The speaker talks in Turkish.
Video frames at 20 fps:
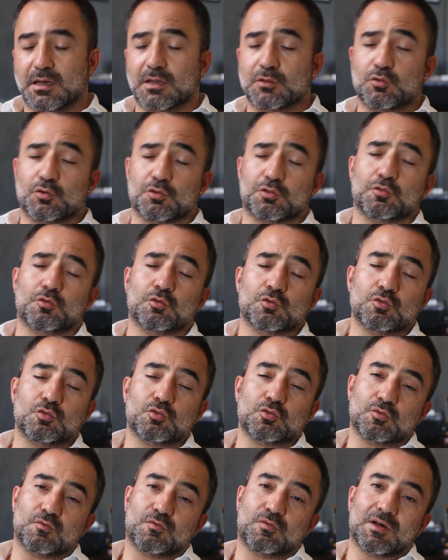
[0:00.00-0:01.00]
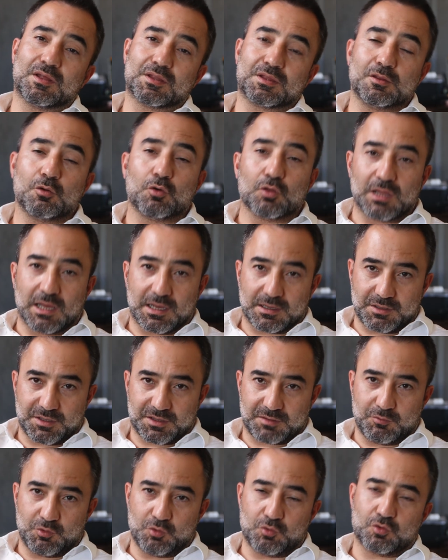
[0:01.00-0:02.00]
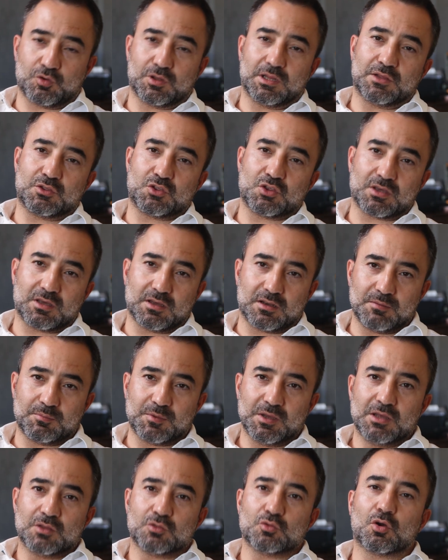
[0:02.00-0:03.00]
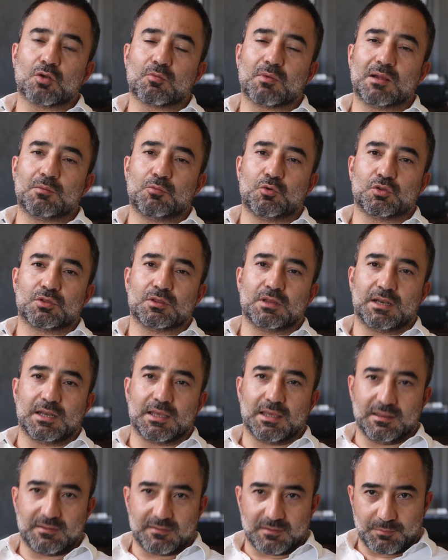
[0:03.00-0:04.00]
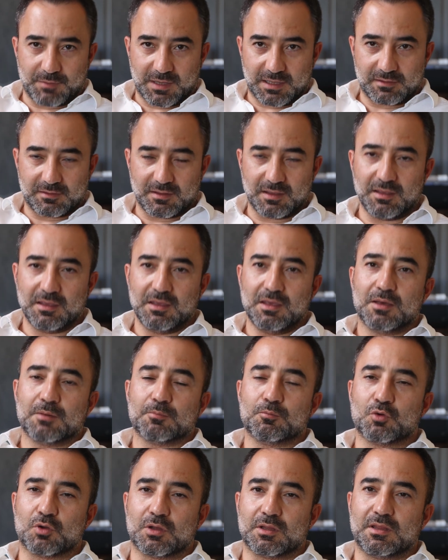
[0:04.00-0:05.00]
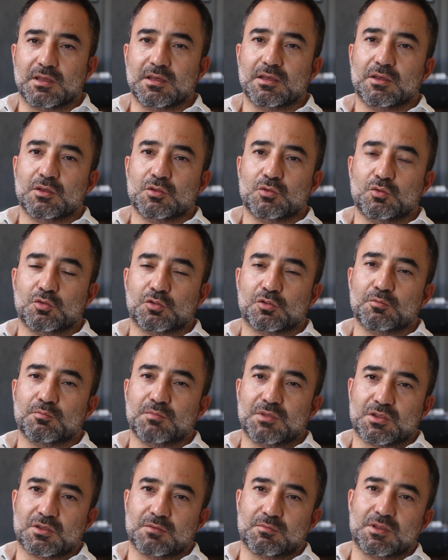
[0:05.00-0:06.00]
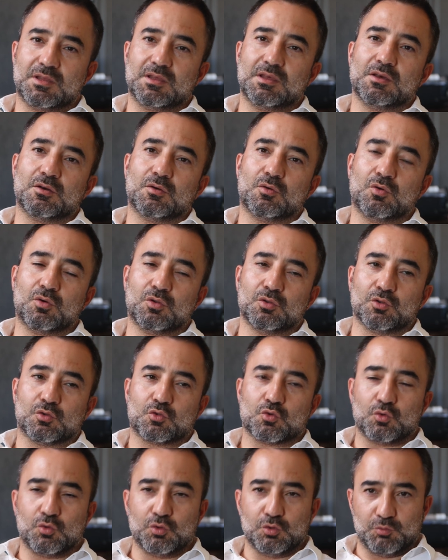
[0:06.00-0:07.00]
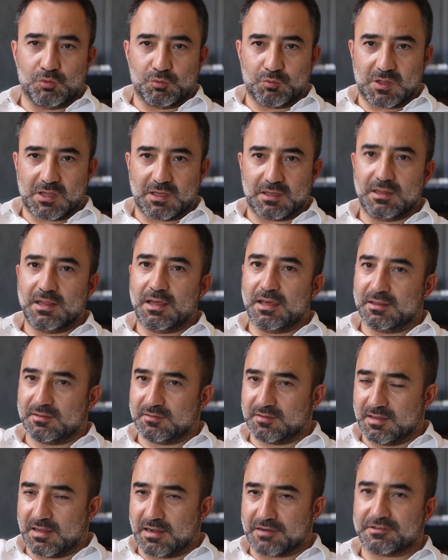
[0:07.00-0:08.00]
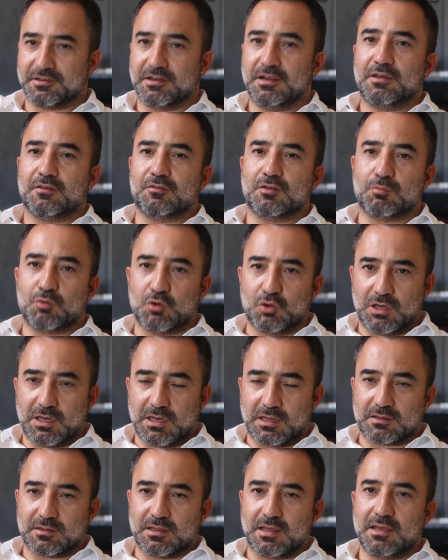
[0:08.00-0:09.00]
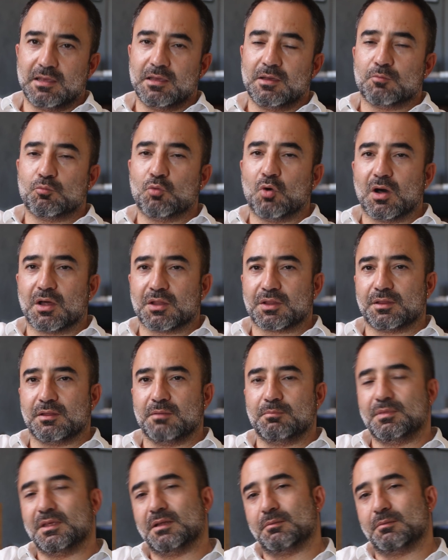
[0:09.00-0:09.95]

daha doğrusu onun fazla olan kısmını oradan çıkarıp normal boyutlara getirmek de burada yüzün biçimini oldukça olumlu bir şekilde etkiler. Ve böylelikle bu hasta